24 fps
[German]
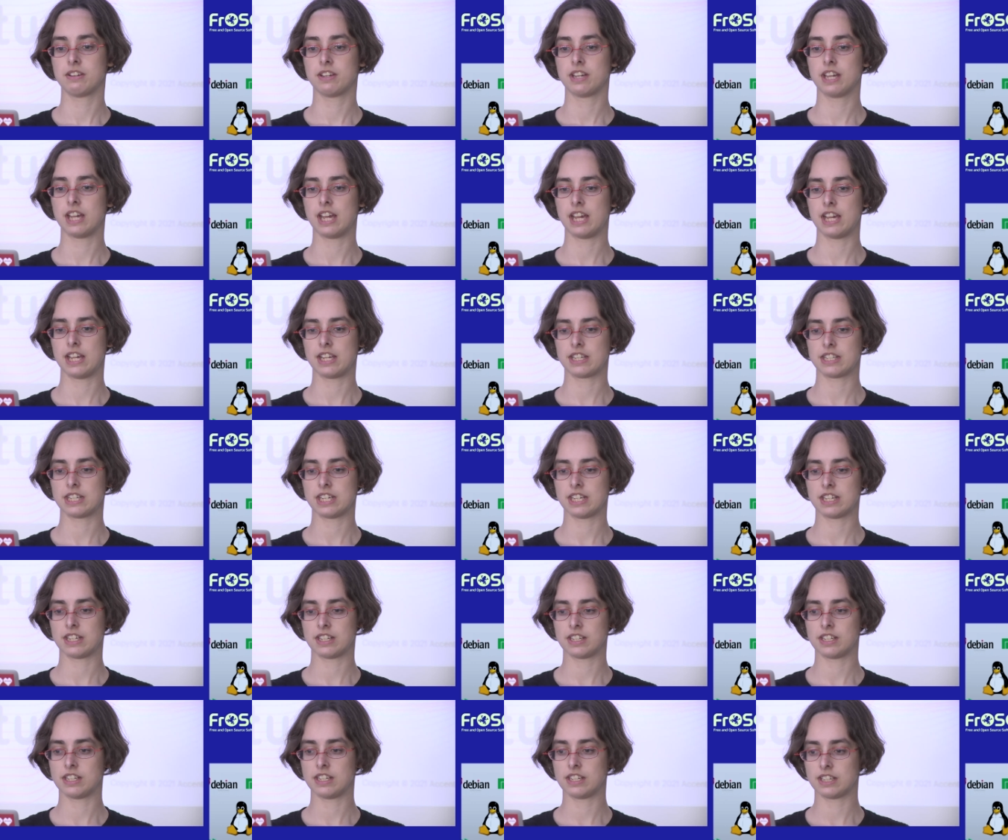äh,
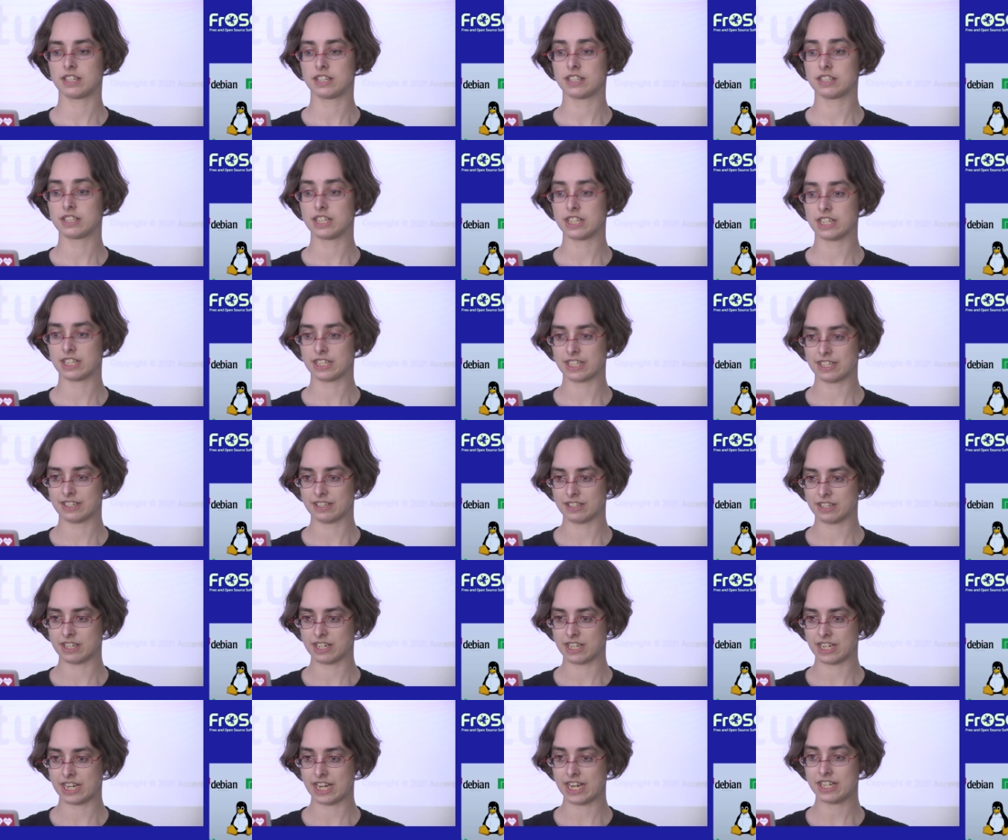die, die,
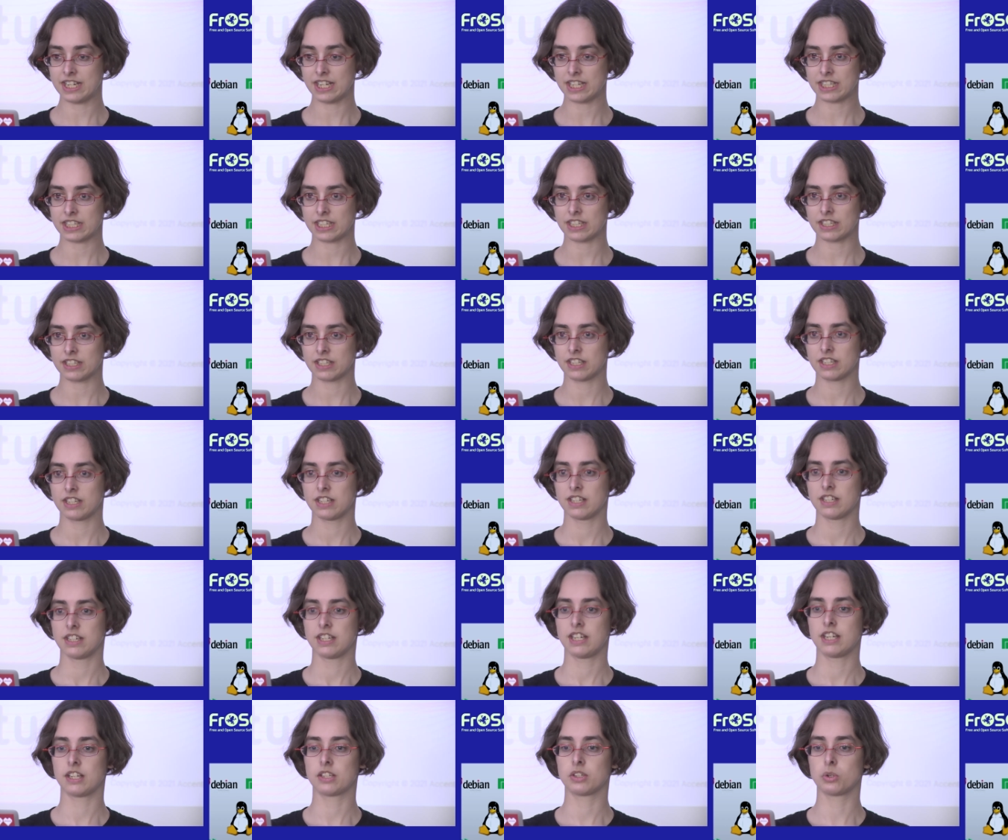die ähnliche
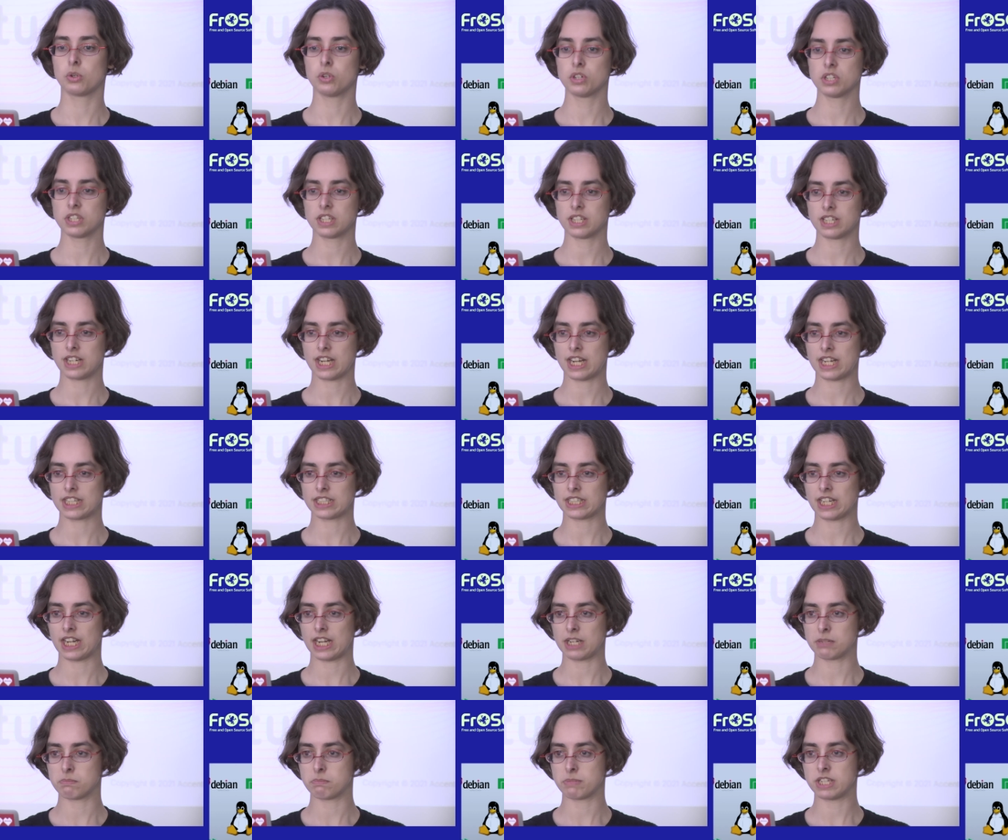äh, Grundlagen
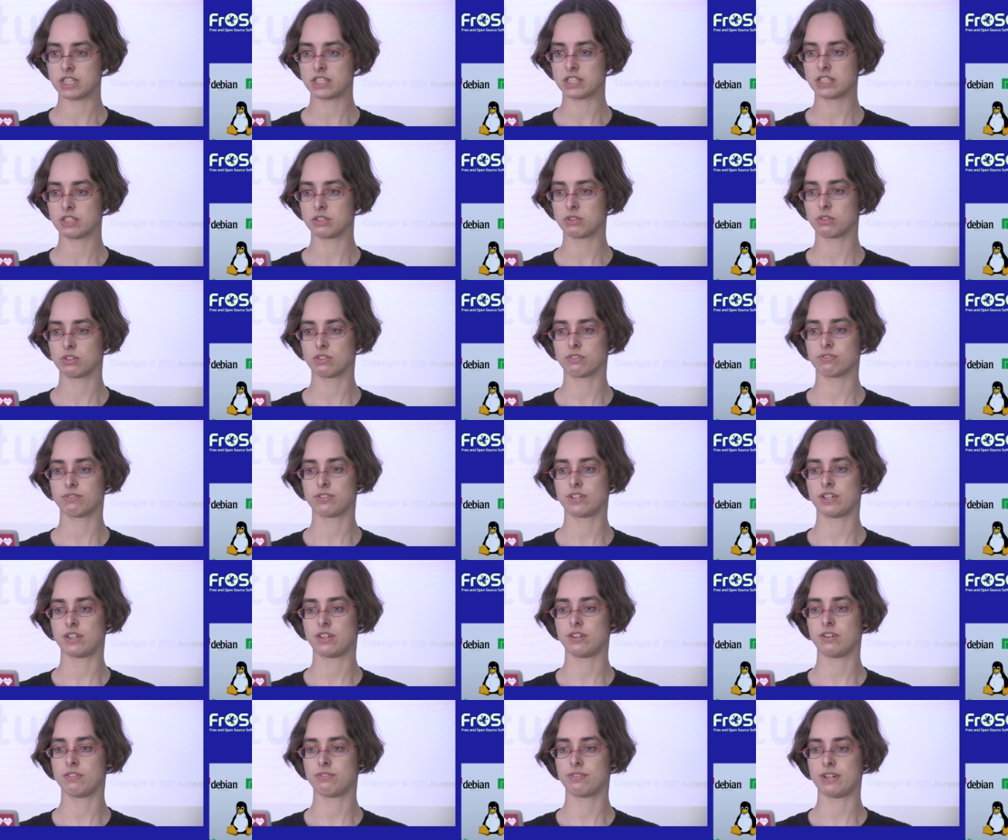anbieten und ver
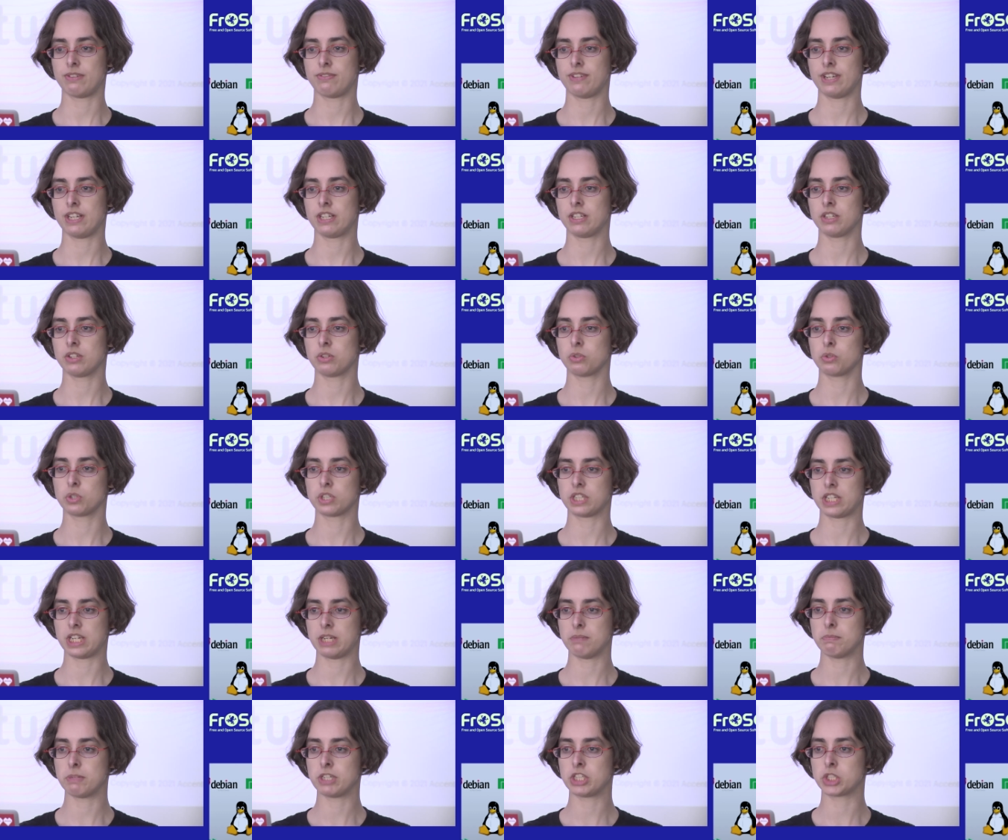äh, verwenden und
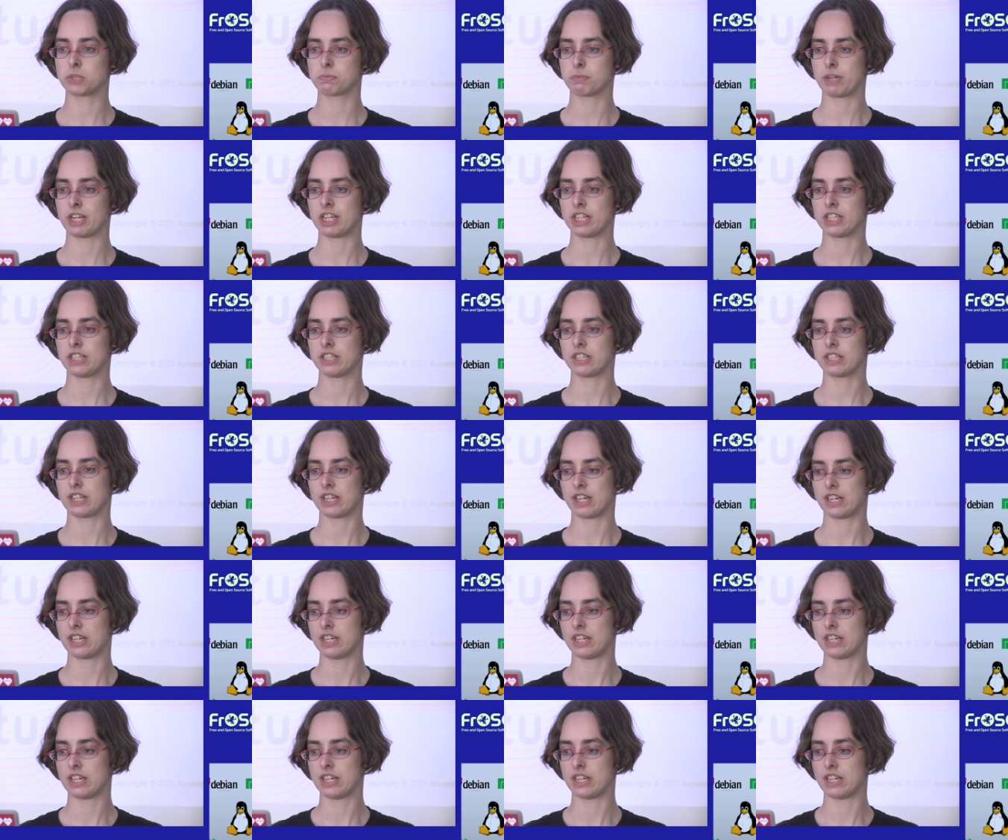dementsprechend